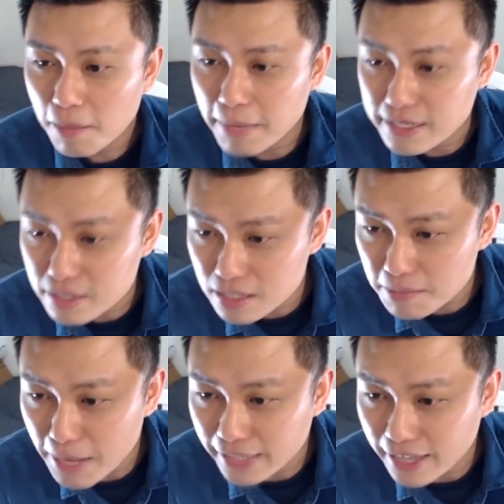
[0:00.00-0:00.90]
每次
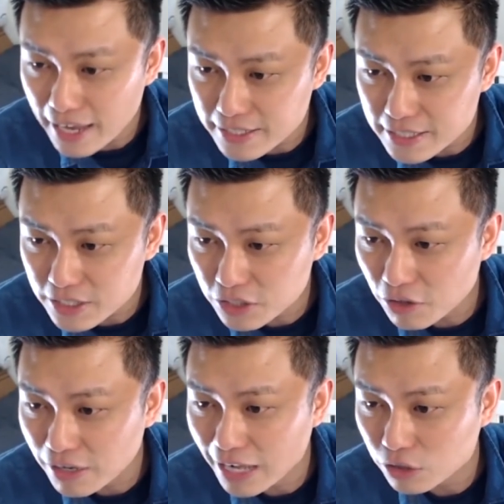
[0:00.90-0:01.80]
办台新信
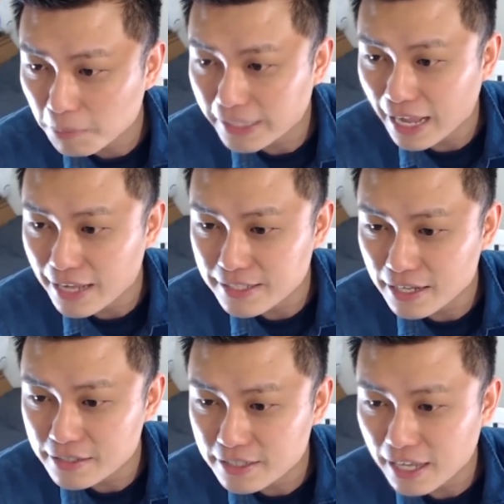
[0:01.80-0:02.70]
用卡都被打枪，
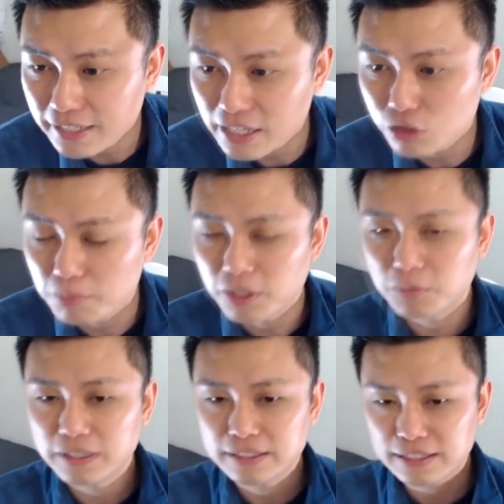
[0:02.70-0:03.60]
其他银行都没有
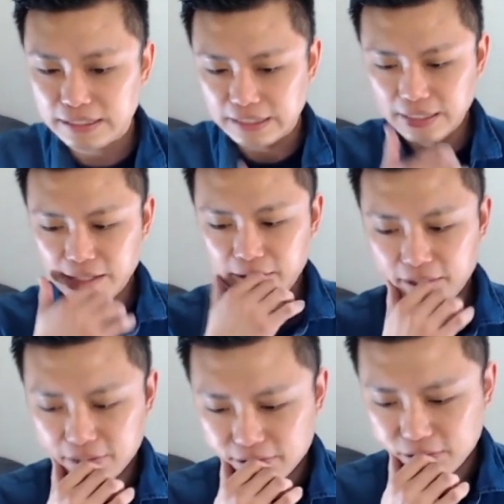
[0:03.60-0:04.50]
问题。
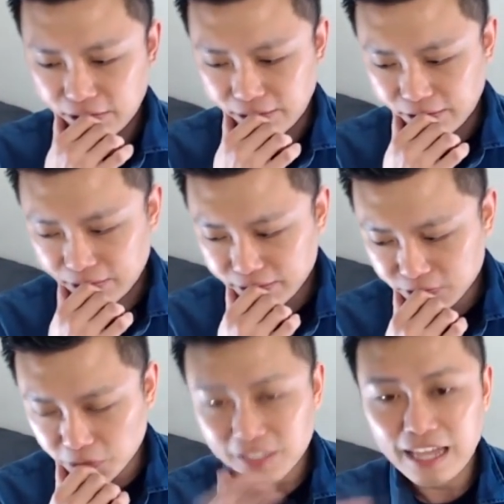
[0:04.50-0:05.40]
呃，
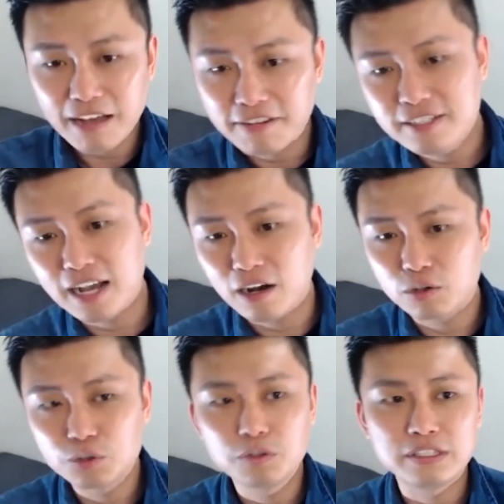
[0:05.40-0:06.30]
我跟大家分享哦，
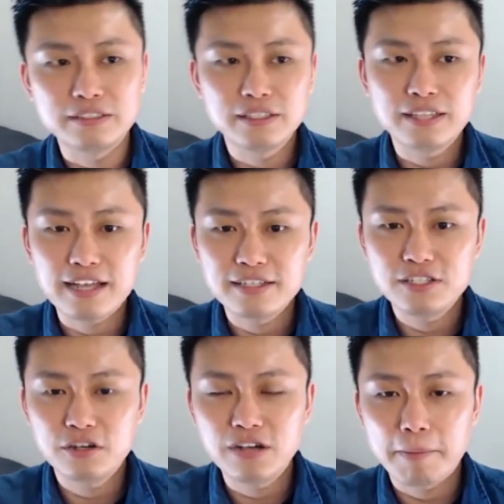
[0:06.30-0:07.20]
如果你这个台新
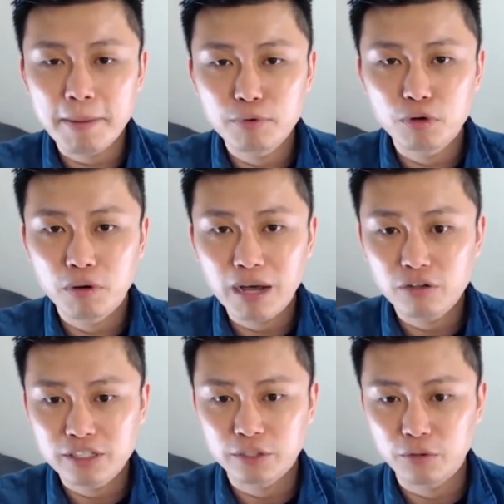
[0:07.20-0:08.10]
信用卡办不过的话，有
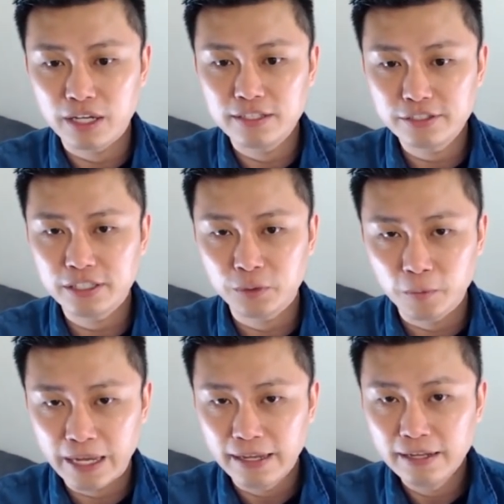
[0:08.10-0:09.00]
可能原因是因
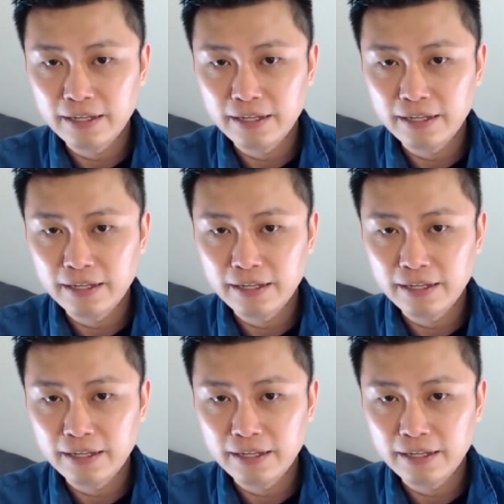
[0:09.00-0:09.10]
为，